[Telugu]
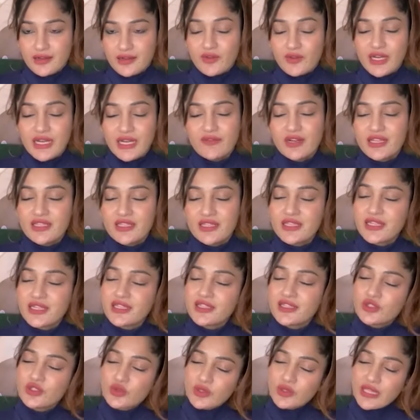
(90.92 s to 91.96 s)
వాళ్ళు ఇవ్వడం
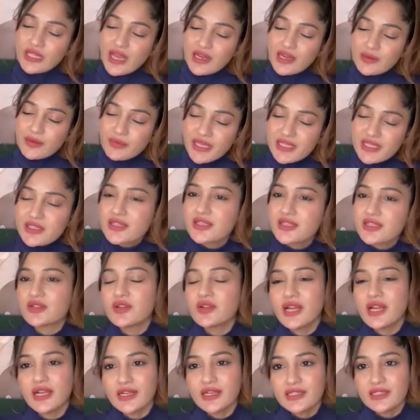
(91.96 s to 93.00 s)
జరిగింది సో దాన్ని బేస్
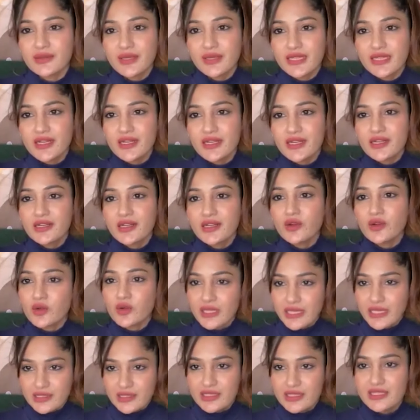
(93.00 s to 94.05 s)
చేసుకుని నాకు అర్థమైంది ఏంటంటే
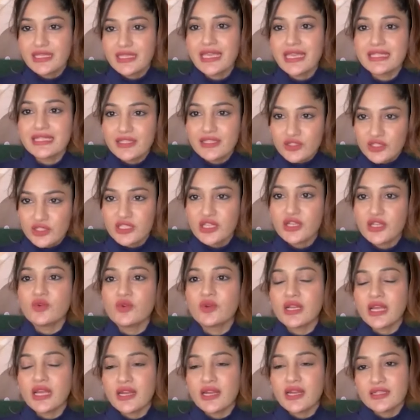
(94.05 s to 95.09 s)
ఓకే దిస్ కేస్ ఇస్
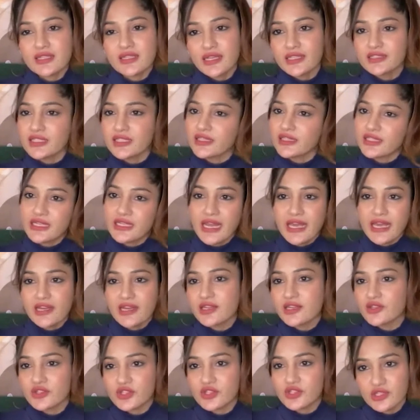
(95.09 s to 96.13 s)
జెన్యున్ అన్న సంగతి అయితే
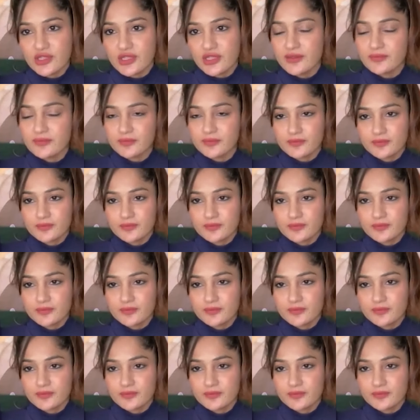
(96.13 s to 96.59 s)
క్లారిటీ వచ్చింది